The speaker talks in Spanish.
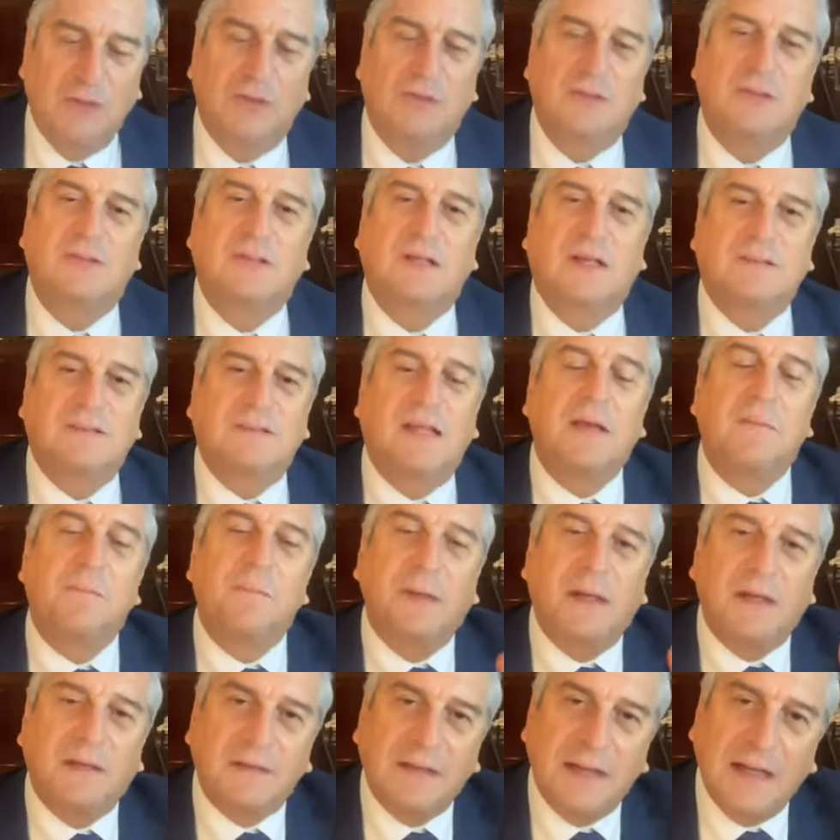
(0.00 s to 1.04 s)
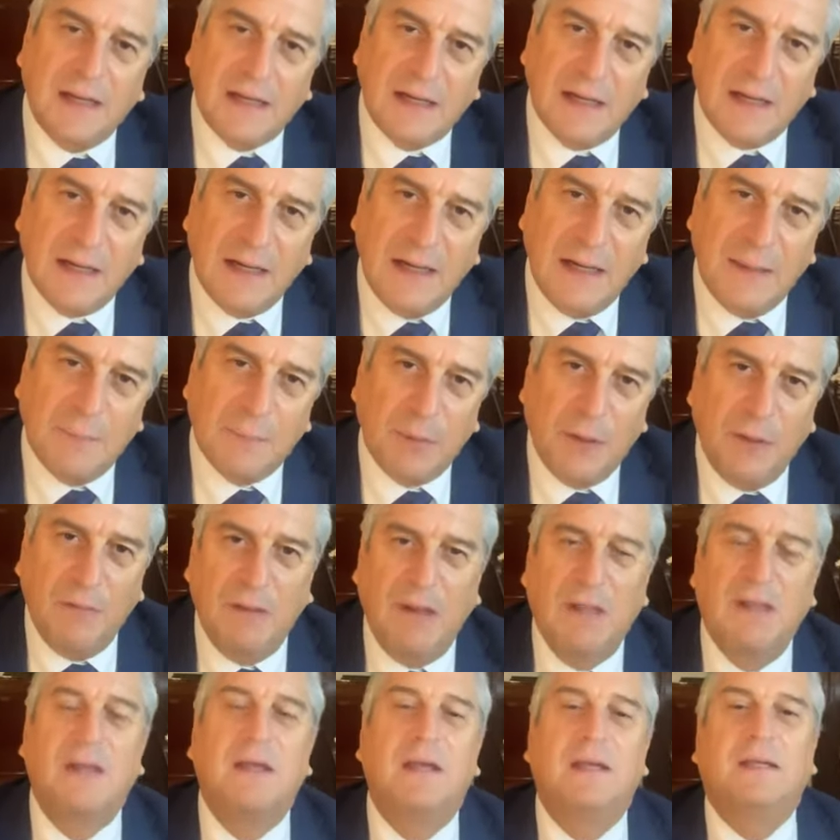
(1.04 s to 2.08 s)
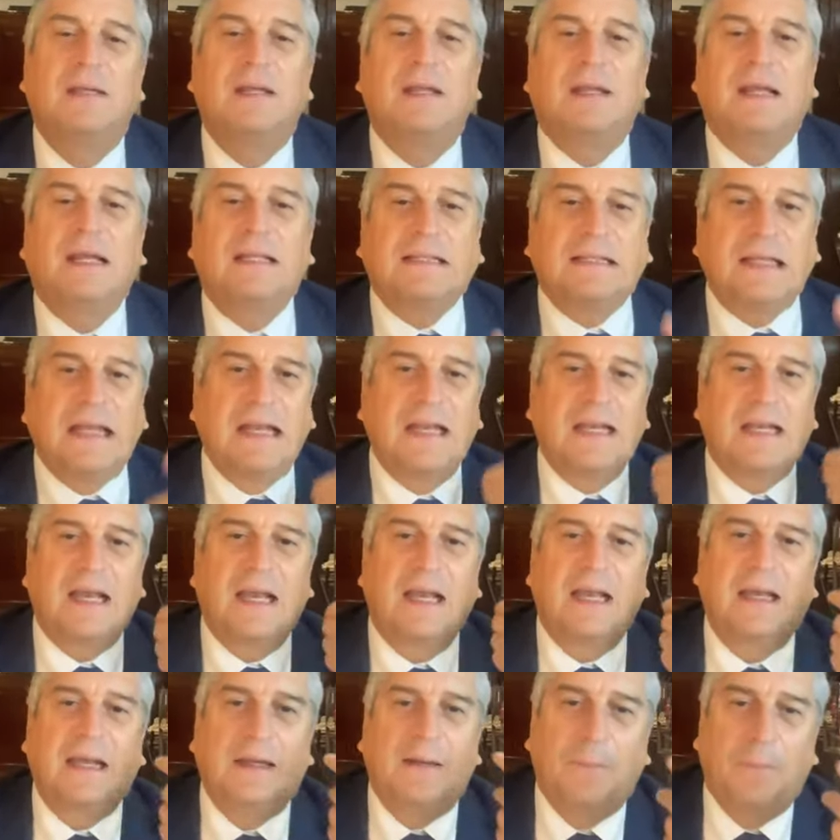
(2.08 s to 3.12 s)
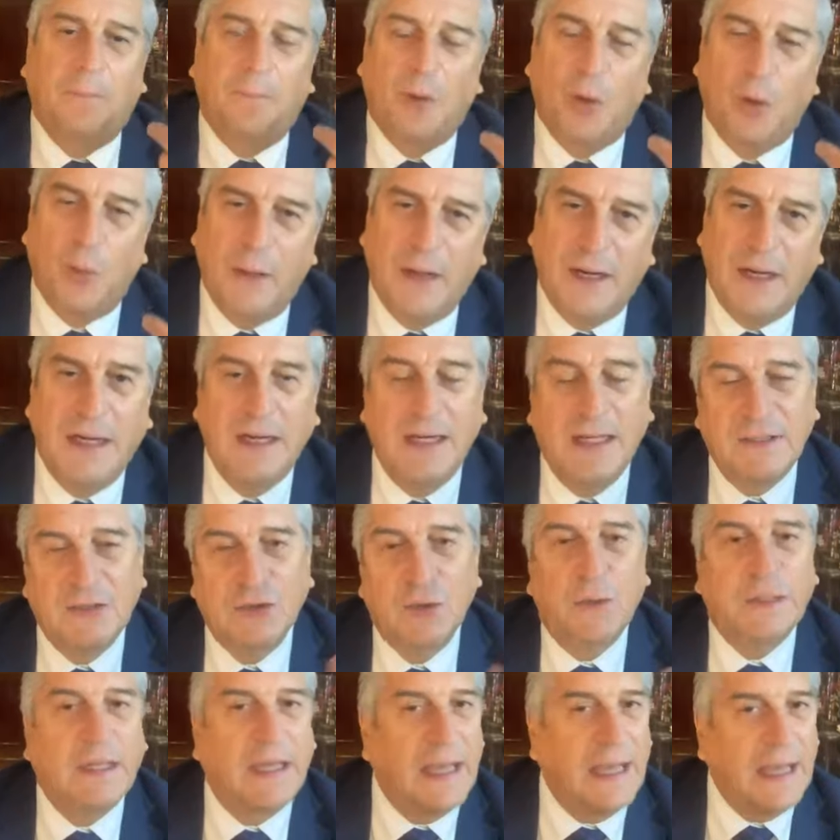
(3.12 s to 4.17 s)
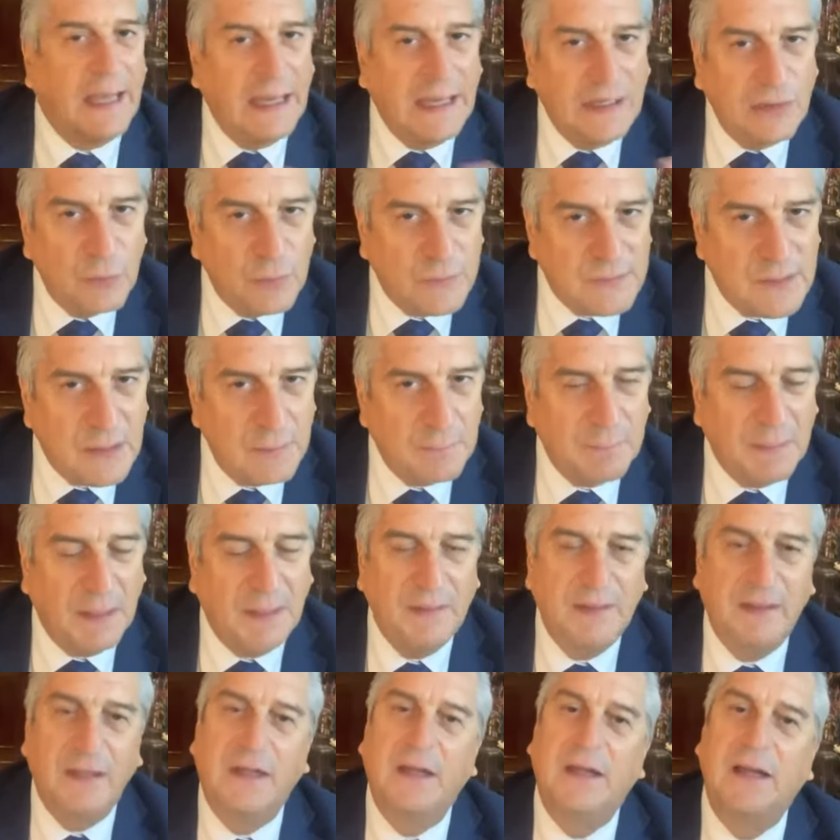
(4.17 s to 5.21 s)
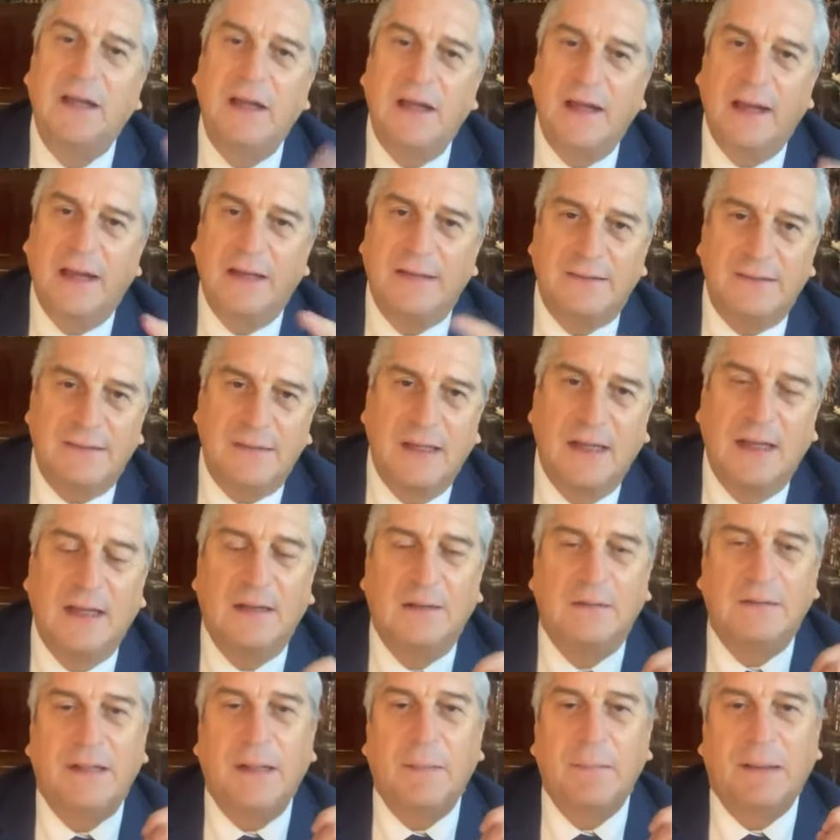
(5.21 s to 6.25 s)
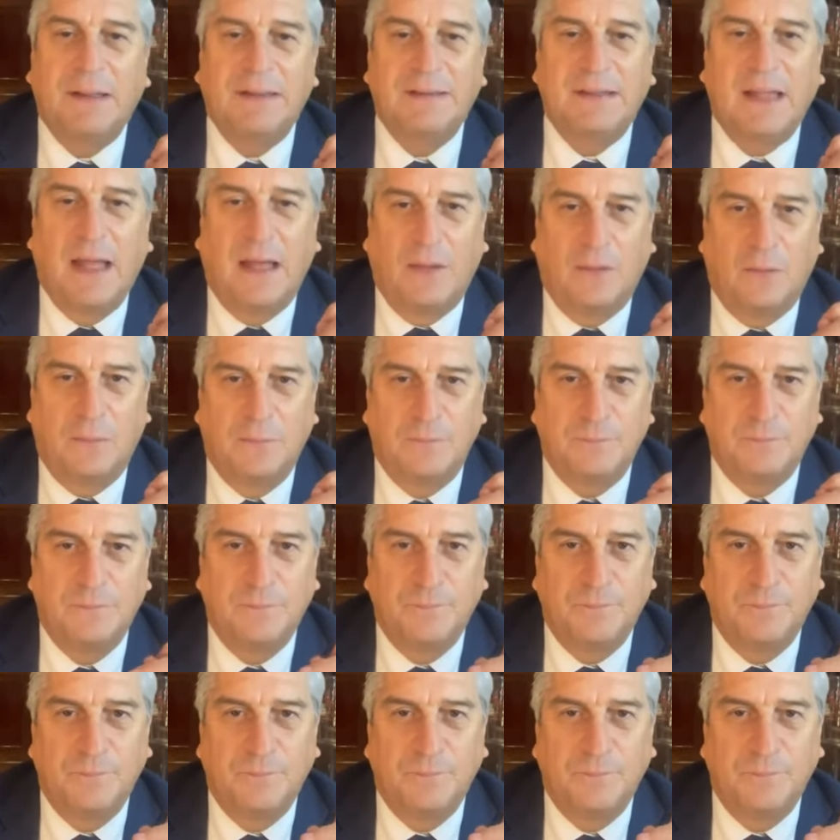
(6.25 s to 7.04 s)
Entonces ya se invierte la carga de la prueba y el que tiene que probar el hecho de que Él no es el Padre es el demandado